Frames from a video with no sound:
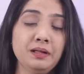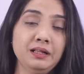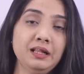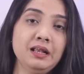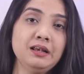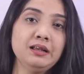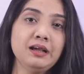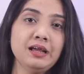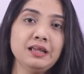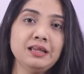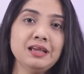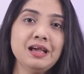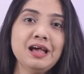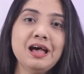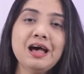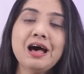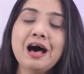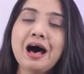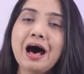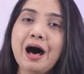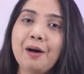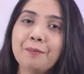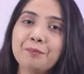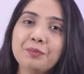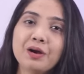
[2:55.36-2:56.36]
बदल गई
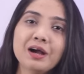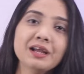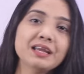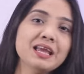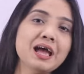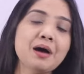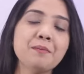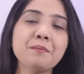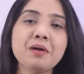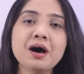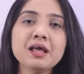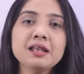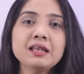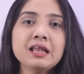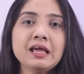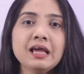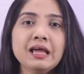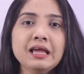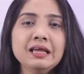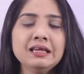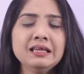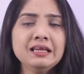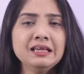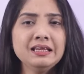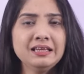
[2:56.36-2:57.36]
आपका क्या मानना
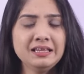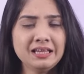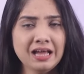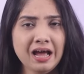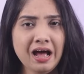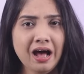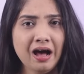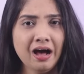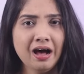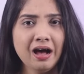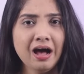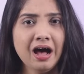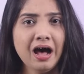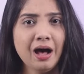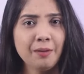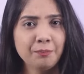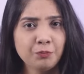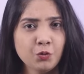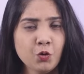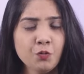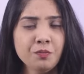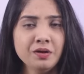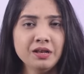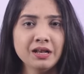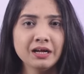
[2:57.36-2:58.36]
है कि क्या
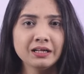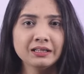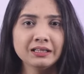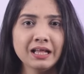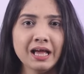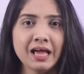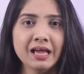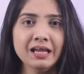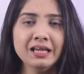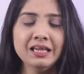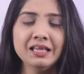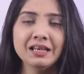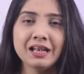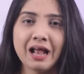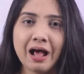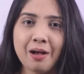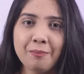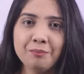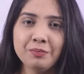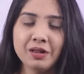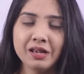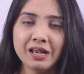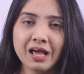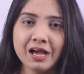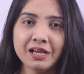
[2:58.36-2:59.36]
आपको भी लगता है कि
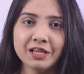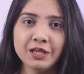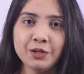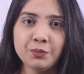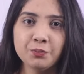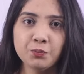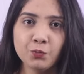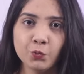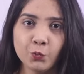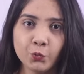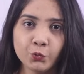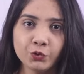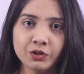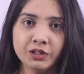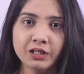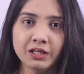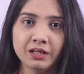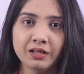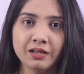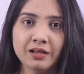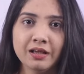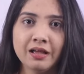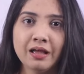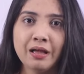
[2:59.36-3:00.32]
रामलला की मूर्ति